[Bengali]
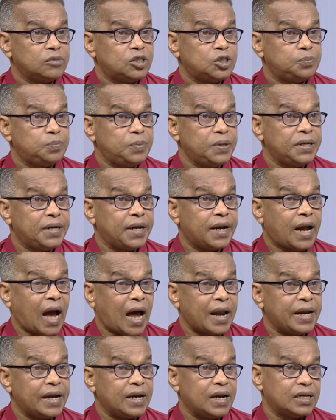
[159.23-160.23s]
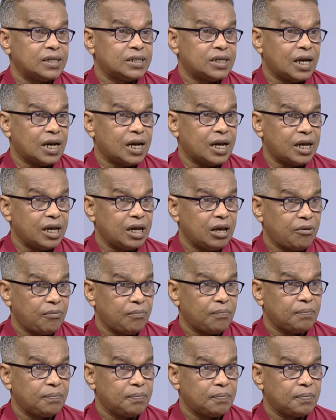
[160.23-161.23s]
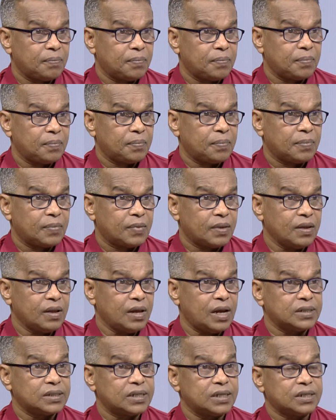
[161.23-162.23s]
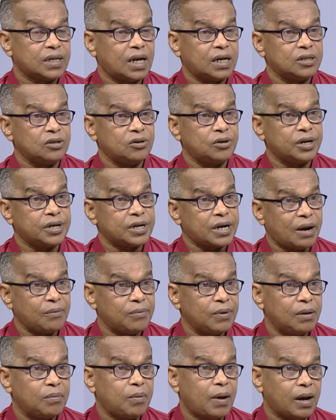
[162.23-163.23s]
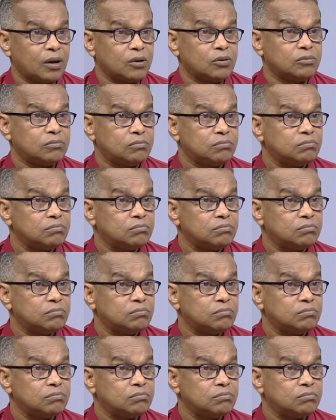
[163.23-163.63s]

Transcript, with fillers: স্পিডে গাড়ি না চালায় আজকে তার জন্য ট্রাভেল ভালো